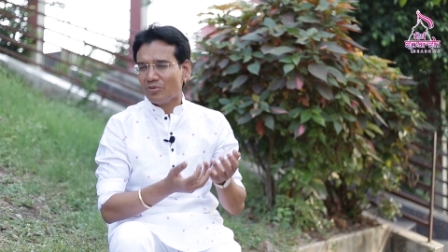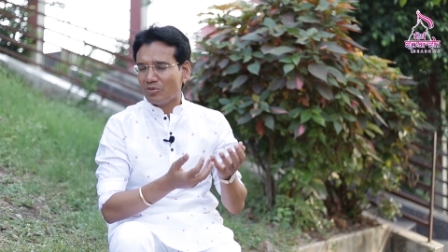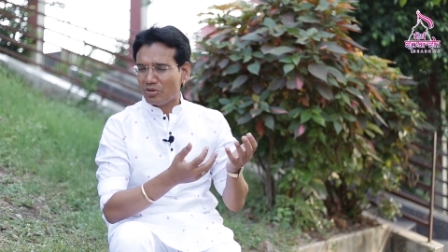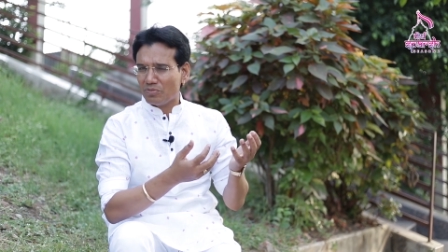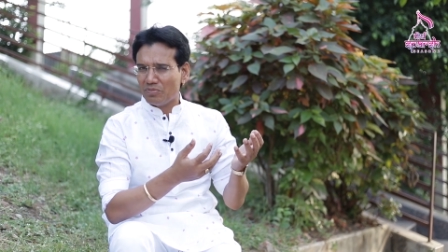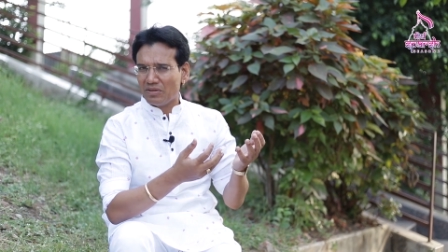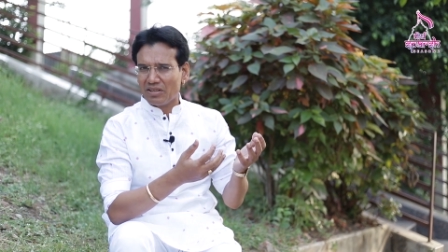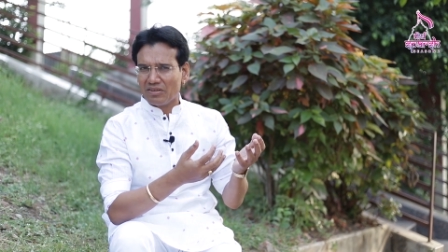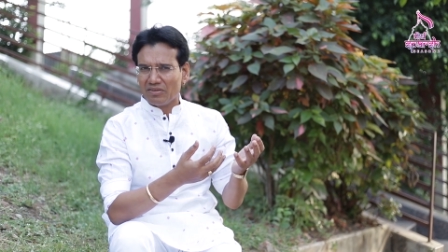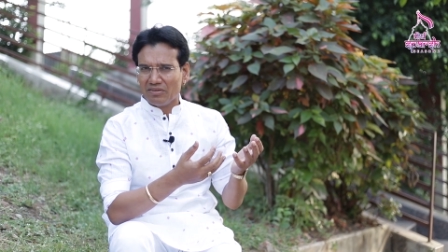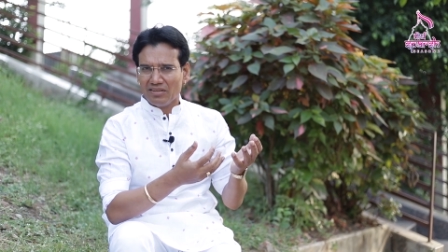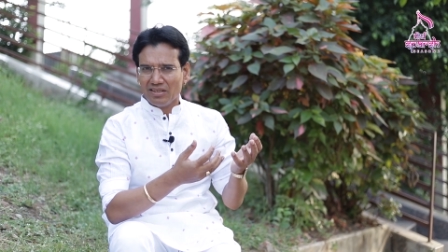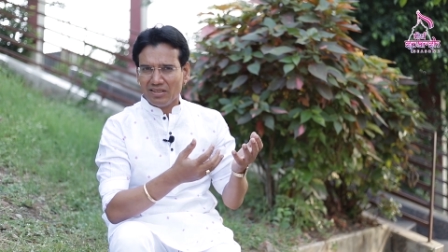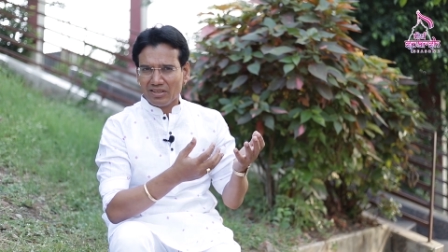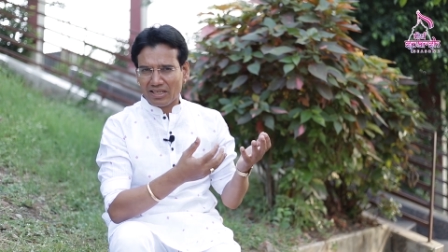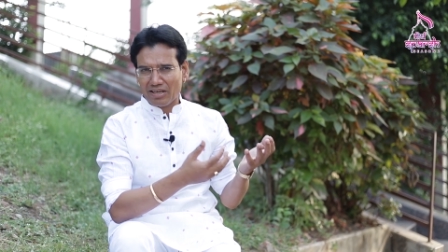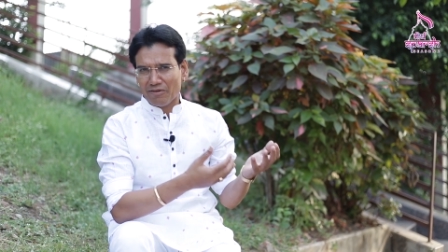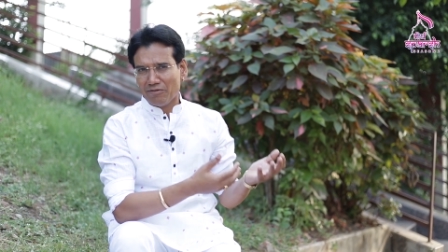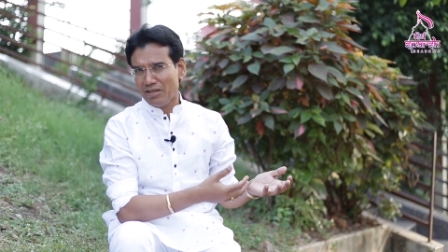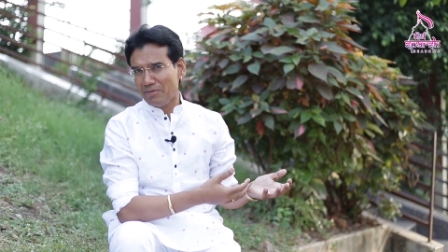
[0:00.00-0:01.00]
गुरु
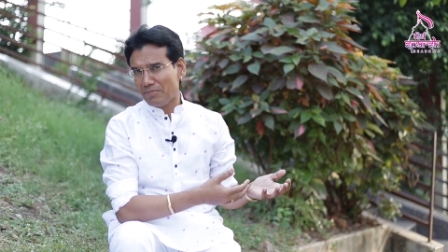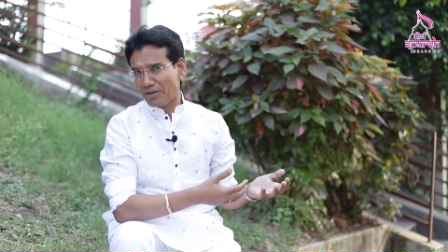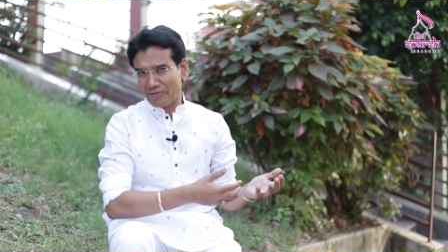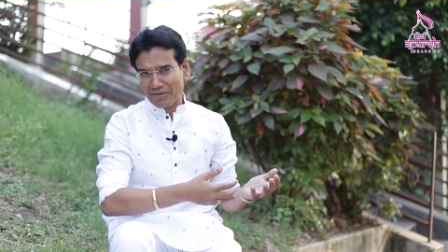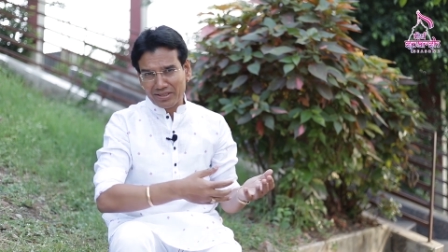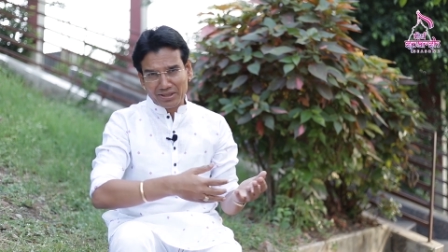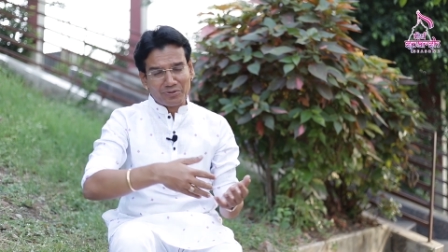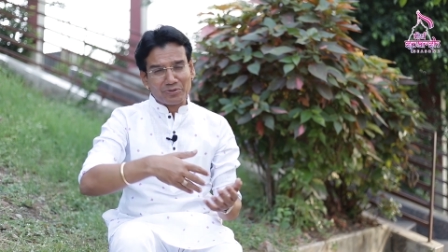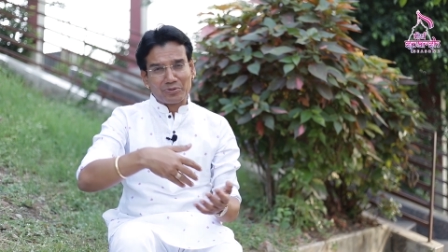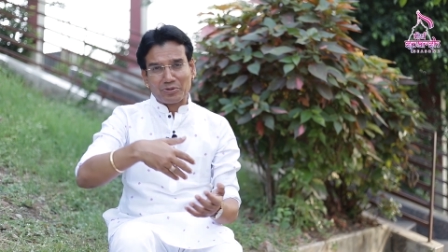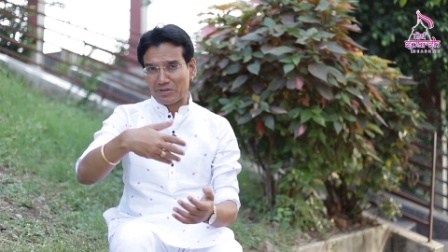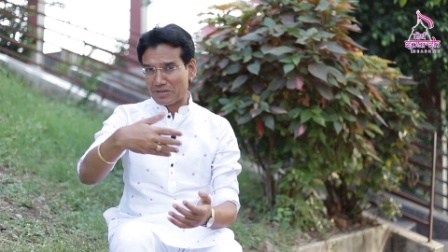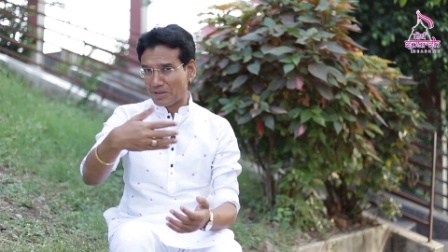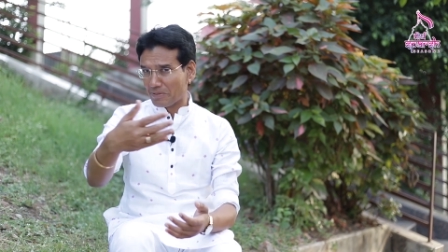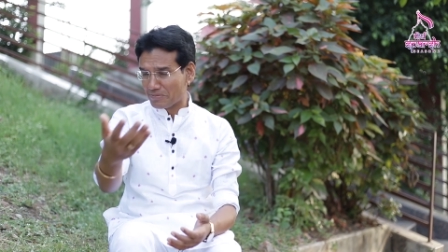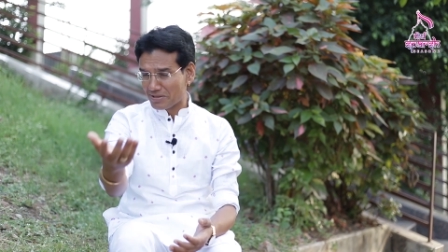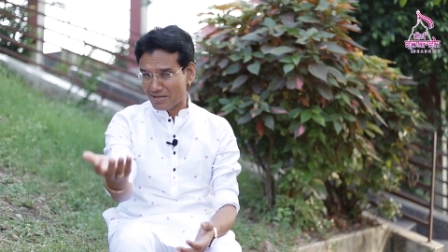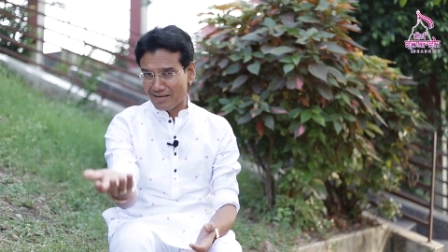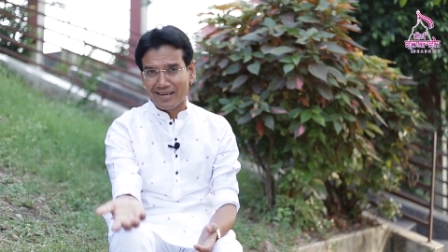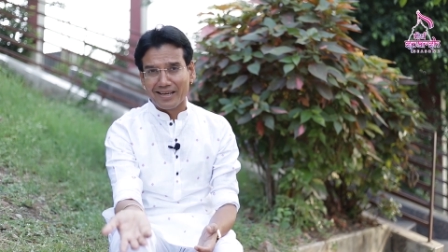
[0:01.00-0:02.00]
केवली भगवंत ने उनको
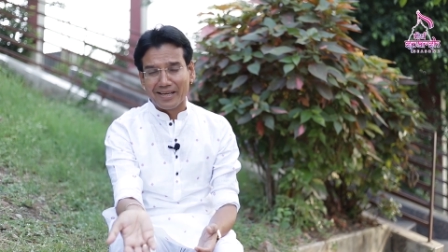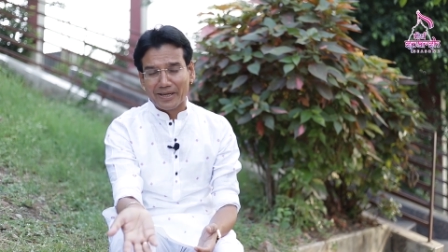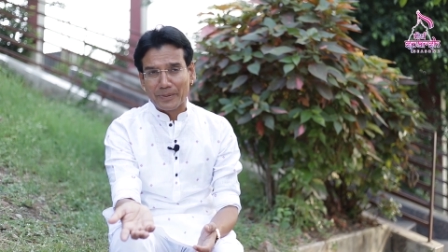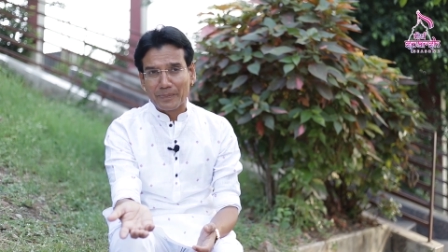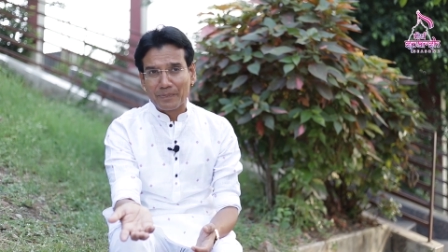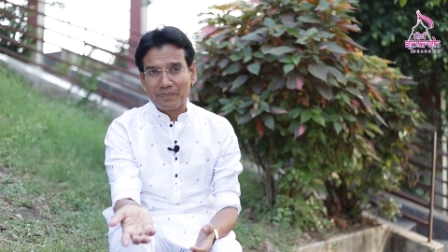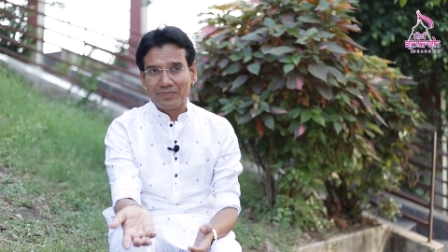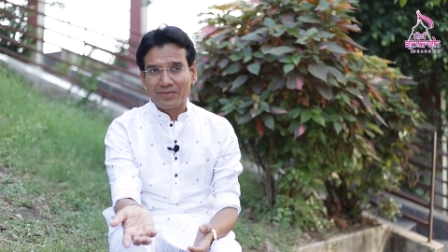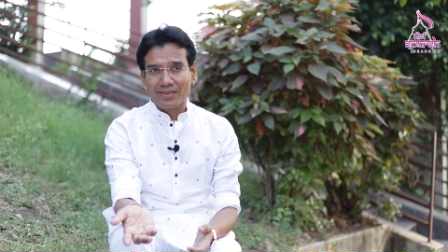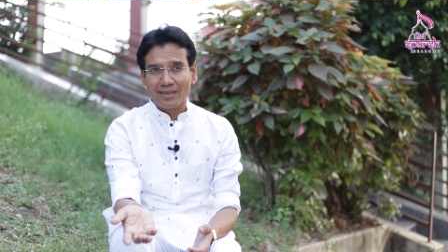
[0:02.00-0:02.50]
समझाया